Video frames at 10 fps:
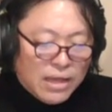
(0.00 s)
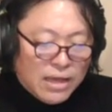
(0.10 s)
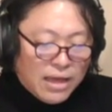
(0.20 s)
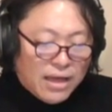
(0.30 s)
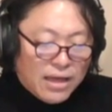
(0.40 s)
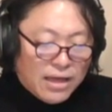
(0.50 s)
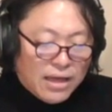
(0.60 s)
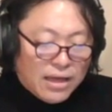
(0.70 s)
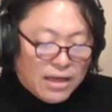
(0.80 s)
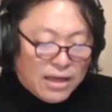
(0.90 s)

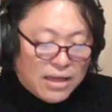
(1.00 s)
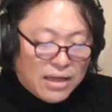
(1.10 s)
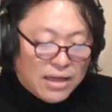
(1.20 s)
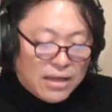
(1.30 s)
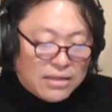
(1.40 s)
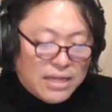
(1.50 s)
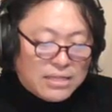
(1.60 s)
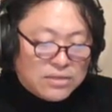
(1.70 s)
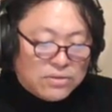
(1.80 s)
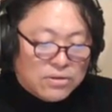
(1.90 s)
えー、
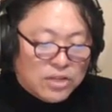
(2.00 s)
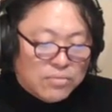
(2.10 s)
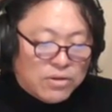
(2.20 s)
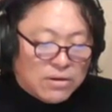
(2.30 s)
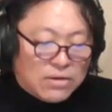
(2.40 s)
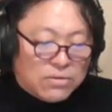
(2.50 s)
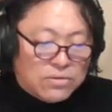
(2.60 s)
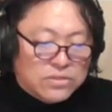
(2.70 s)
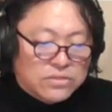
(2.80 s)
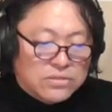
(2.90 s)
で、その荻野目洋子は
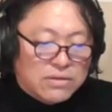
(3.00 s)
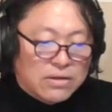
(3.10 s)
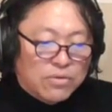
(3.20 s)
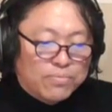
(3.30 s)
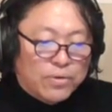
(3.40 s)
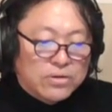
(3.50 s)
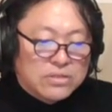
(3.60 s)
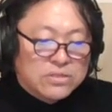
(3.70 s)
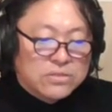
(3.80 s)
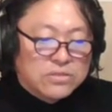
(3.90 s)
今週では六本
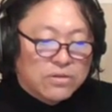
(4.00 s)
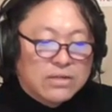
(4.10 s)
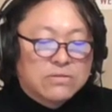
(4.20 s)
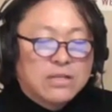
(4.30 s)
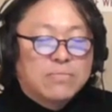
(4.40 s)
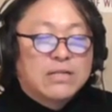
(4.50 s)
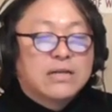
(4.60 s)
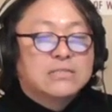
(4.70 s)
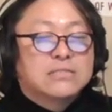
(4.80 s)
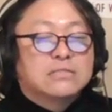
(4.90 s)
木純情派というね、まあ、
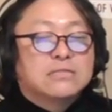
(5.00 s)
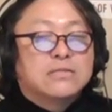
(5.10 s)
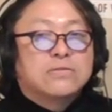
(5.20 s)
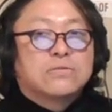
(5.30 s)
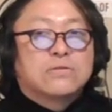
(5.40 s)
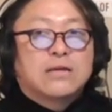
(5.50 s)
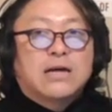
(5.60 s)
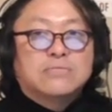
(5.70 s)
ダンシングヒーローと並